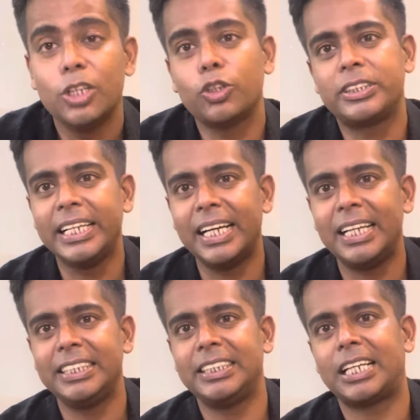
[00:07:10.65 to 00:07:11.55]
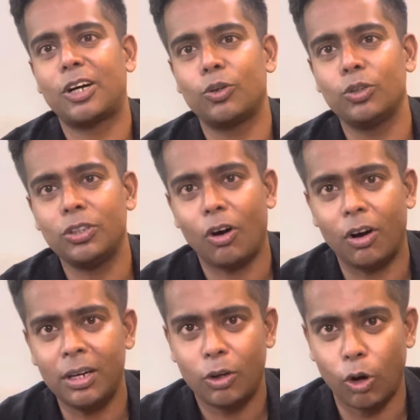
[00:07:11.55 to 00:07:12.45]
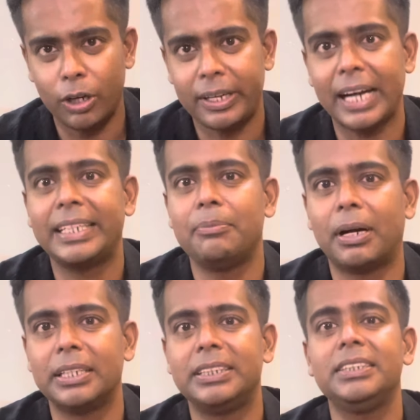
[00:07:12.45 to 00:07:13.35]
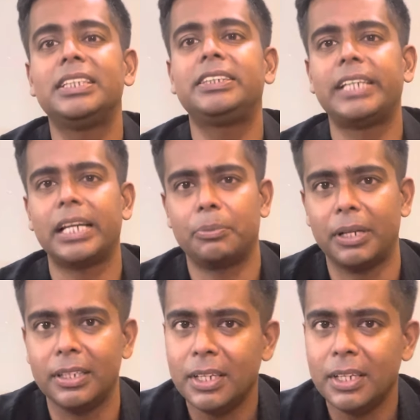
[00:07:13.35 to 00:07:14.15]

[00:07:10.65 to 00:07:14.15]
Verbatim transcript: तो सिंगल डिजिट का ग्रोथ और कॉन्ट्रैक्टिंग मार्जिन इज टेरेबल